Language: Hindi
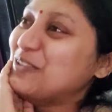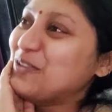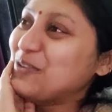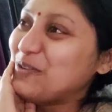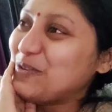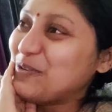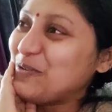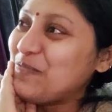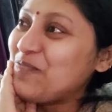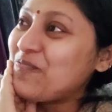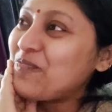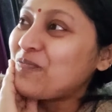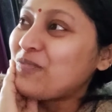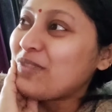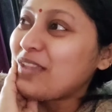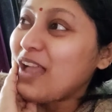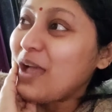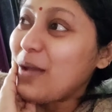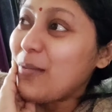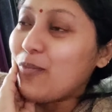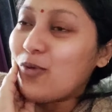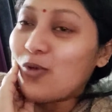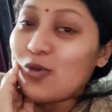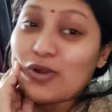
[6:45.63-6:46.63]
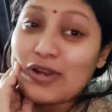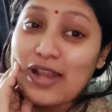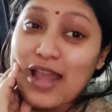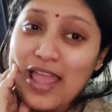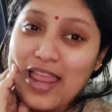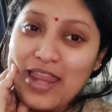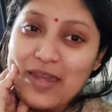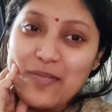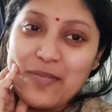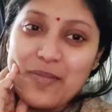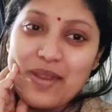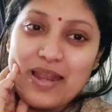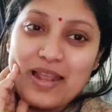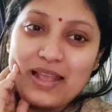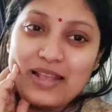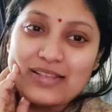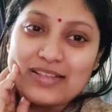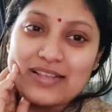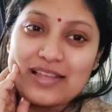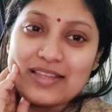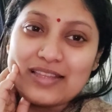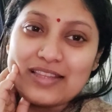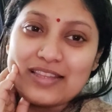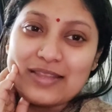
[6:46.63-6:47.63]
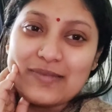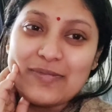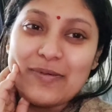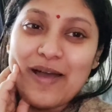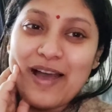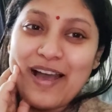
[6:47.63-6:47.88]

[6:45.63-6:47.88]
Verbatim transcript: तो हम लोग लाइन में लग जाते थे